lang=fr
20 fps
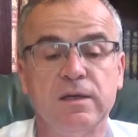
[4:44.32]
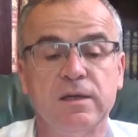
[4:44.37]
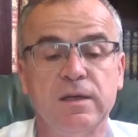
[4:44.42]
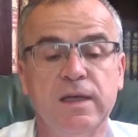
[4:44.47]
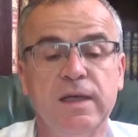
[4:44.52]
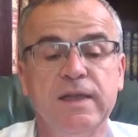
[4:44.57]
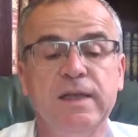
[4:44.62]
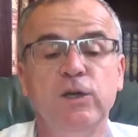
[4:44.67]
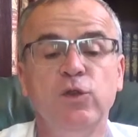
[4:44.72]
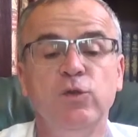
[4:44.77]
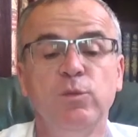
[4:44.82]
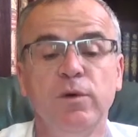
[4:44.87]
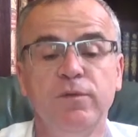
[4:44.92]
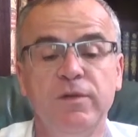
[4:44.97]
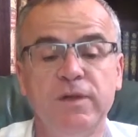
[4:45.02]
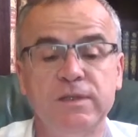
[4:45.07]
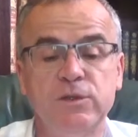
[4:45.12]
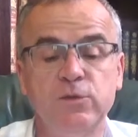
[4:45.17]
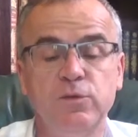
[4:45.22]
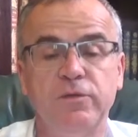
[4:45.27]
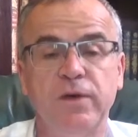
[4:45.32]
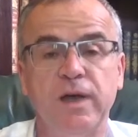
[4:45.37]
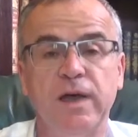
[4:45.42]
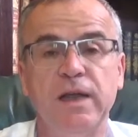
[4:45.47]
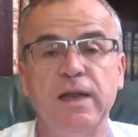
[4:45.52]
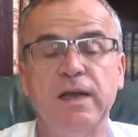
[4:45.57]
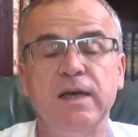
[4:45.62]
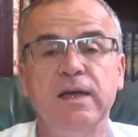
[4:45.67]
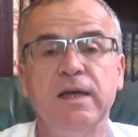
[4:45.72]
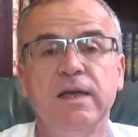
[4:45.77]
il y a une mauvaise
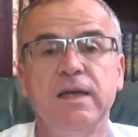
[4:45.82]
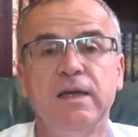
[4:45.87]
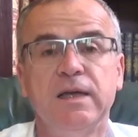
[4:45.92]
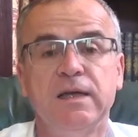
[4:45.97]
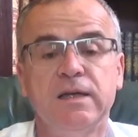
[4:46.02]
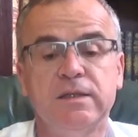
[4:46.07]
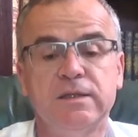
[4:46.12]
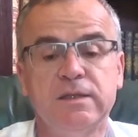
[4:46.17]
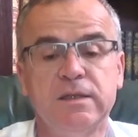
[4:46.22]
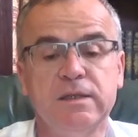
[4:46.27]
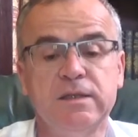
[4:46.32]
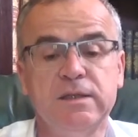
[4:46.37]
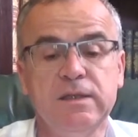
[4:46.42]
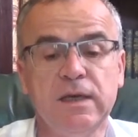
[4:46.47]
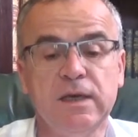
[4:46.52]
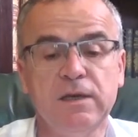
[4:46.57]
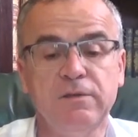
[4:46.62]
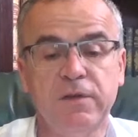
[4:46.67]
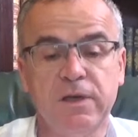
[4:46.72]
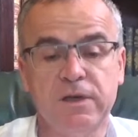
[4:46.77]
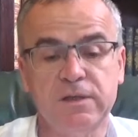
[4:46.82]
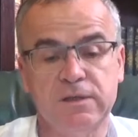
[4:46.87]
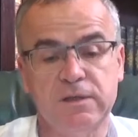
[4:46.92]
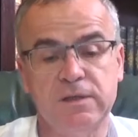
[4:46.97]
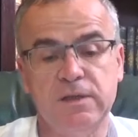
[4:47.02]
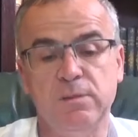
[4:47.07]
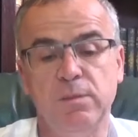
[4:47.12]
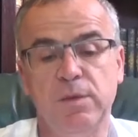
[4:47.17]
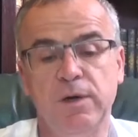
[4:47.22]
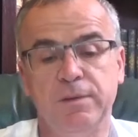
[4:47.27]
nouvelle, c'est
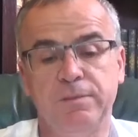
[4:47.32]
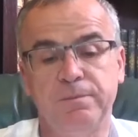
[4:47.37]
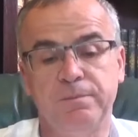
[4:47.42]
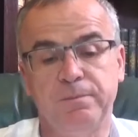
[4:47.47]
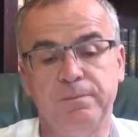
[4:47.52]
irréversible.